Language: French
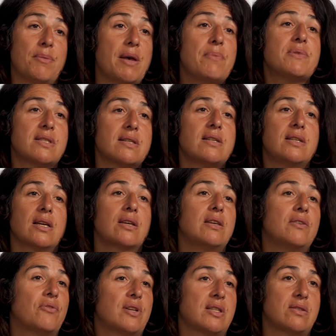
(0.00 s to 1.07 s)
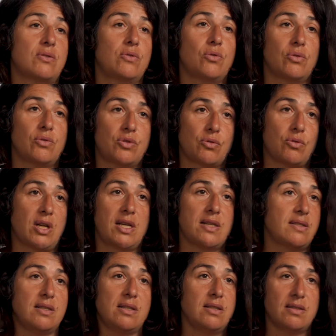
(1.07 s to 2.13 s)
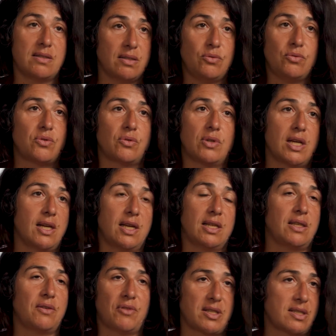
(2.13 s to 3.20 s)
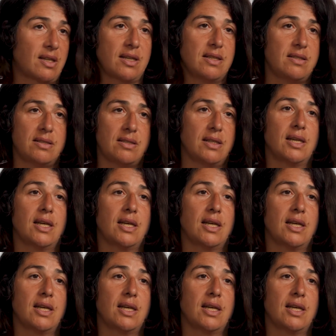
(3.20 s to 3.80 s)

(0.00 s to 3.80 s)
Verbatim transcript: même, c'est-à-dire qu'il fasse soleil si c'est du soleil, qu'il fasse gris si c'est